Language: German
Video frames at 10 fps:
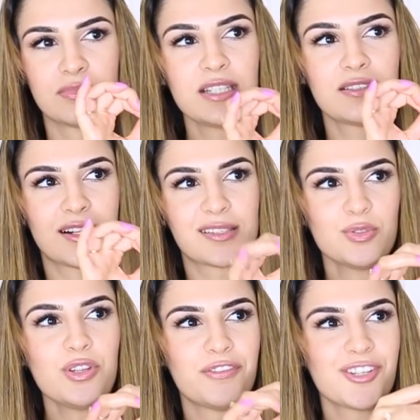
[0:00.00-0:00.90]
nicht als
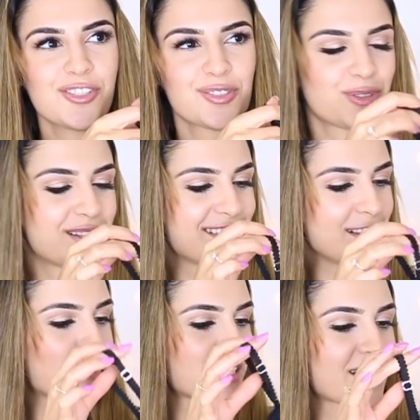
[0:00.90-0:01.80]
Unterwäsche, sondern
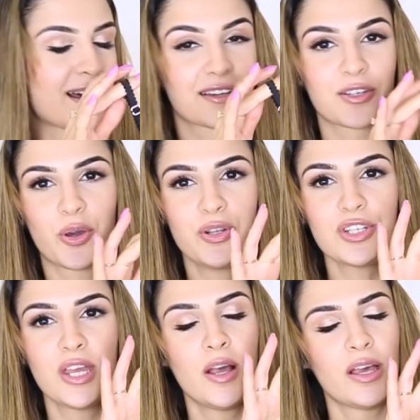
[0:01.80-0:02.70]
sichtbar tragen könnt.
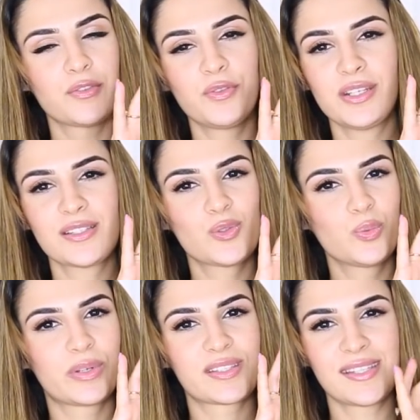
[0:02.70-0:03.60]
Ich finde das
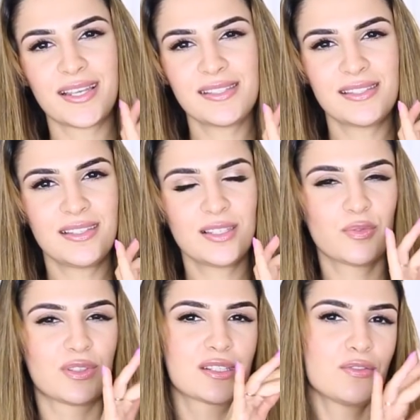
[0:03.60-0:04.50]
super sexy, ich
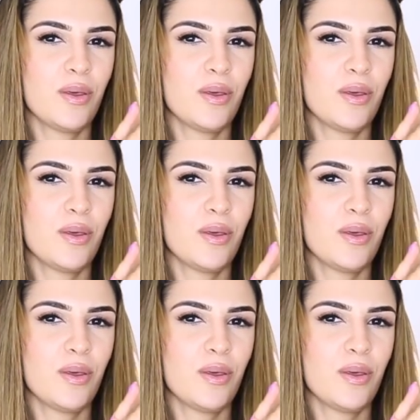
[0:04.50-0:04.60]
finde das